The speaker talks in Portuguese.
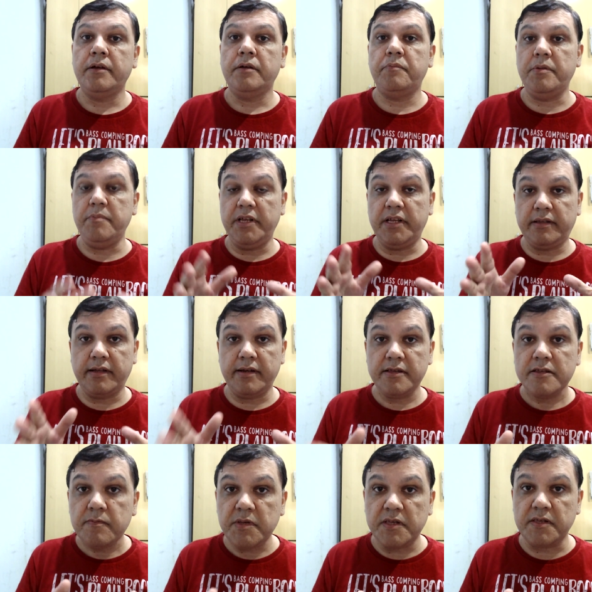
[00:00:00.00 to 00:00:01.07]
Primeira
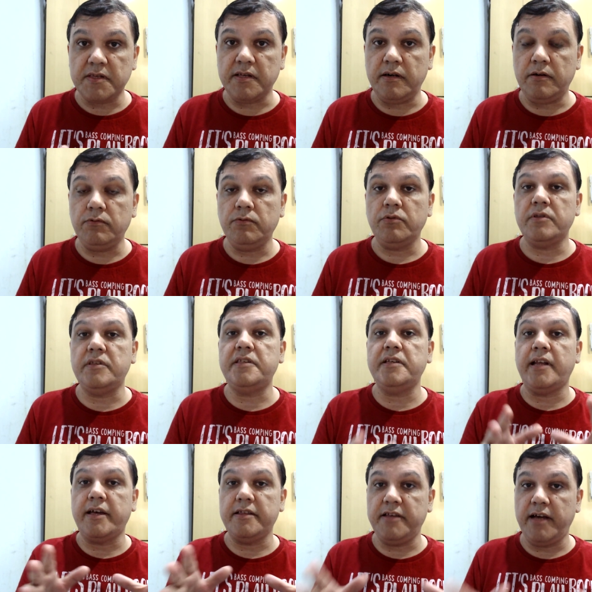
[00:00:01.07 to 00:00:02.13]
transmissão de
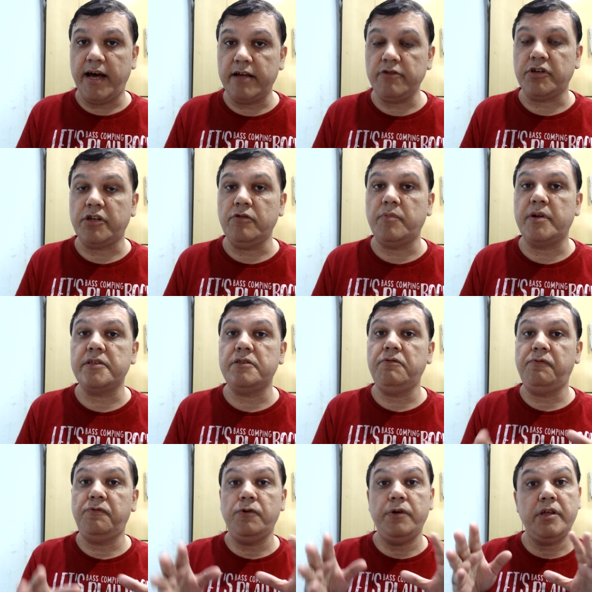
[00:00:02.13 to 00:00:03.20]
sinais de rádio aqui no Brasil
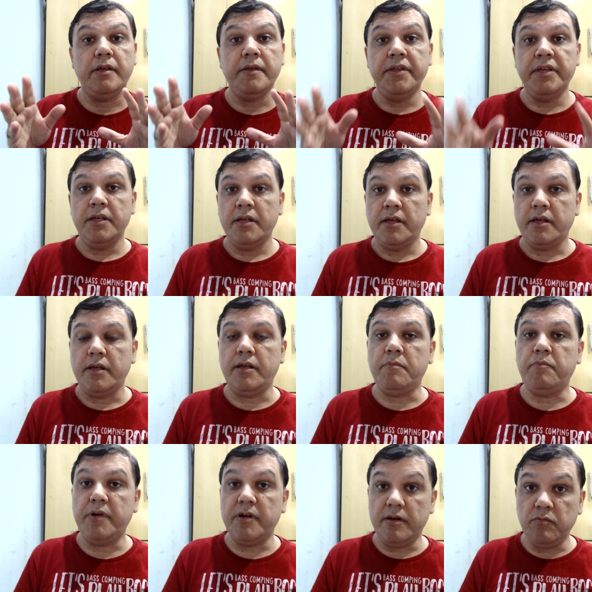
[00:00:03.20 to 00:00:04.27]
foi em
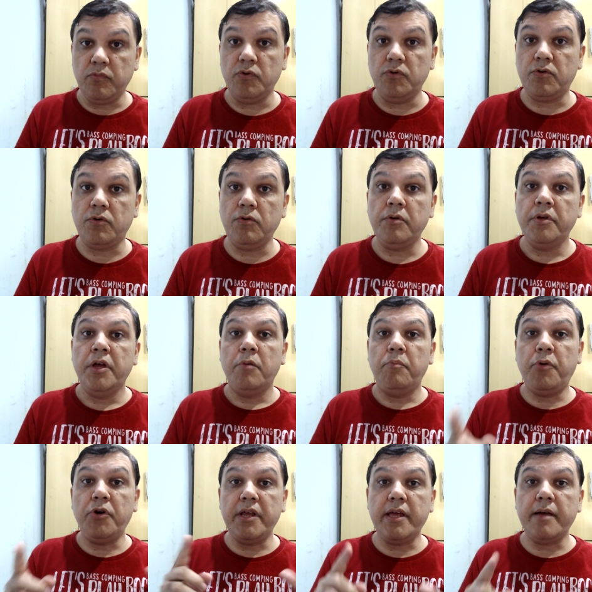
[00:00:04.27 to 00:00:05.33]
Pernambuco.
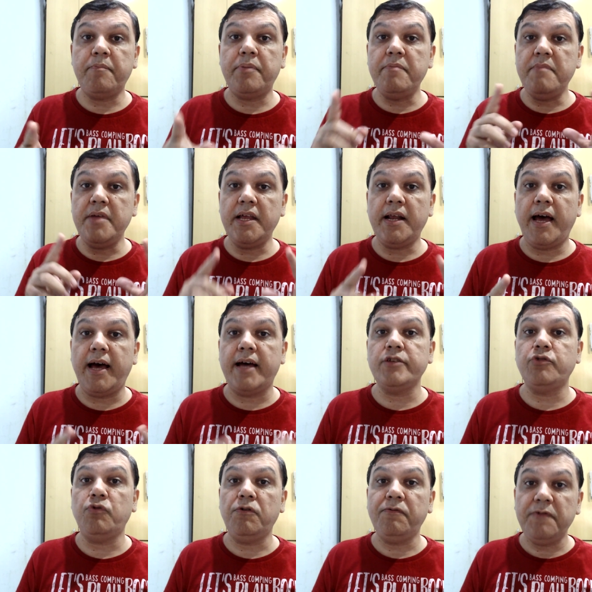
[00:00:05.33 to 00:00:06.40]
Porém, a primeira
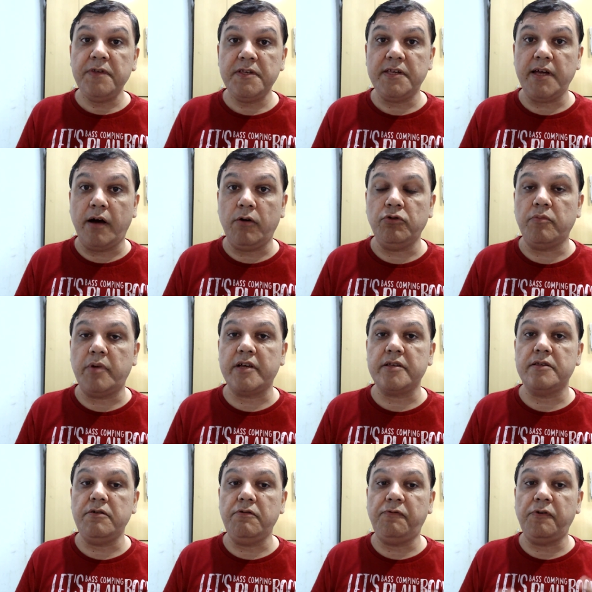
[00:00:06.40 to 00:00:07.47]
rádio oficial do
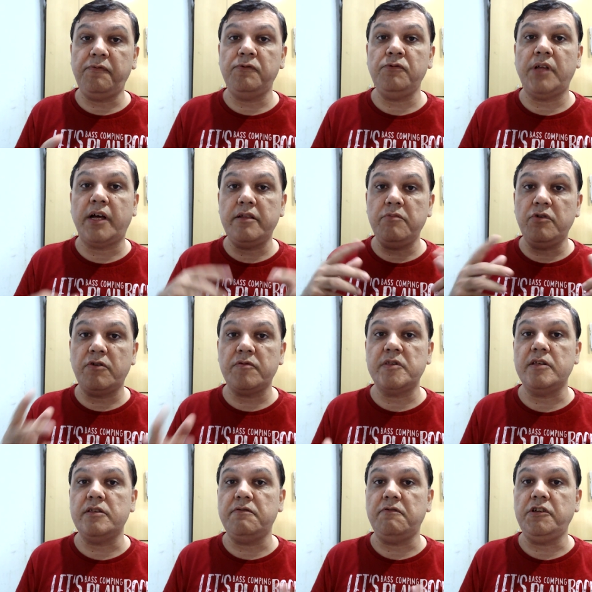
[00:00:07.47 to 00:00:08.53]
Brasil foi fundada em
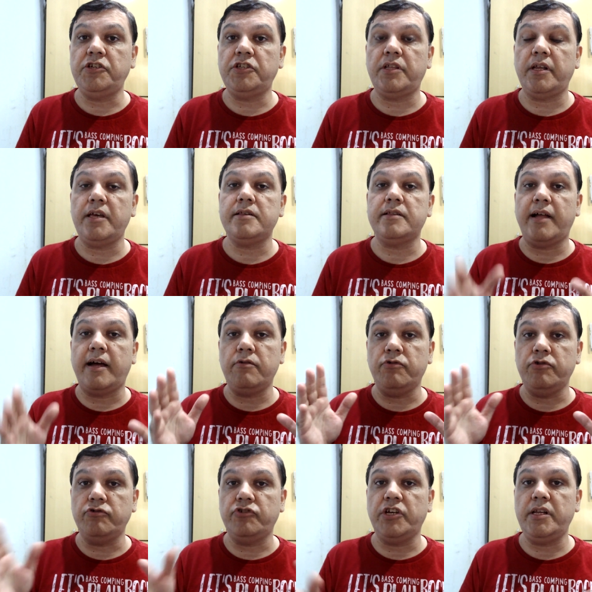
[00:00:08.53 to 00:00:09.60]
1923, lá no
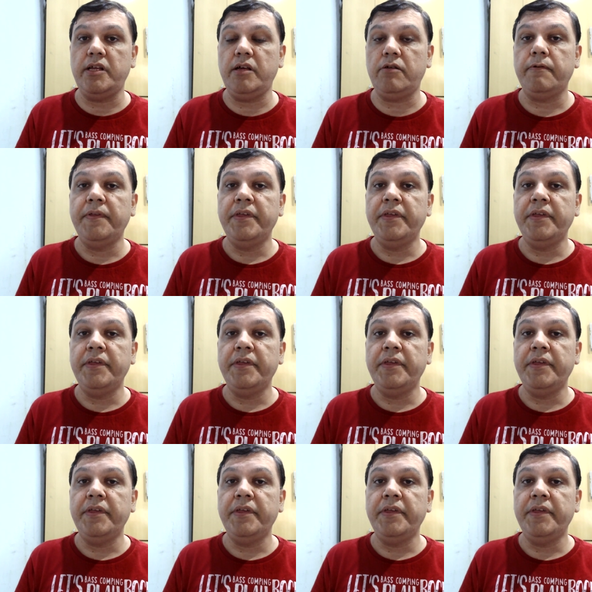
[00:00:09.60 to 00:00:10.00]
Rio de Janeiro.